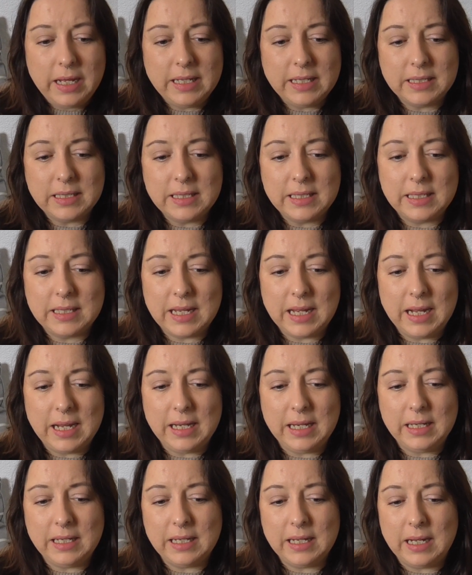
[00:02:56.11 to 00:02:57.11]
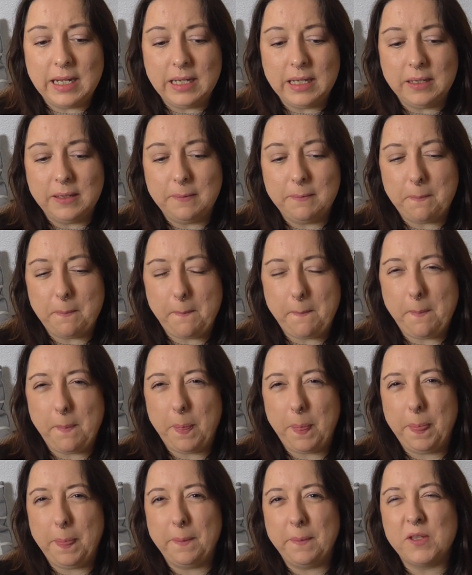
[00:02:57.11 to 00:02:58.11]
es ist ein,
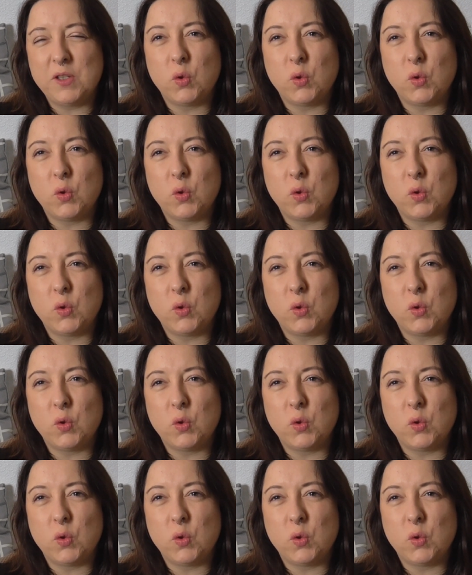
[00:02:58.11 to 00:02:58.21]
ein